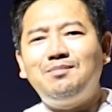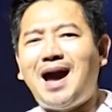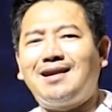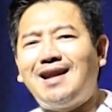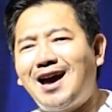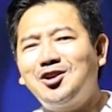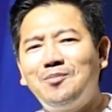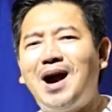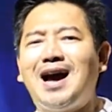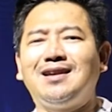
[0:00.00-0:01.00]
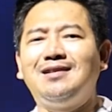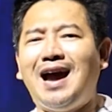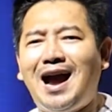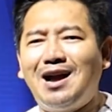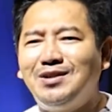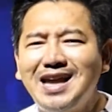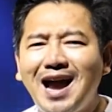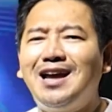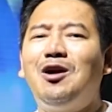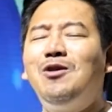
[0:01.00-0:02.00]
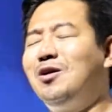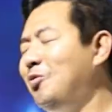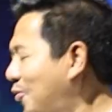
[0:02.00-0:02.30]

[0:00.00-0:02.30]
8ล้านกว่าบาทหาไม่ได้แล้วอ่ะ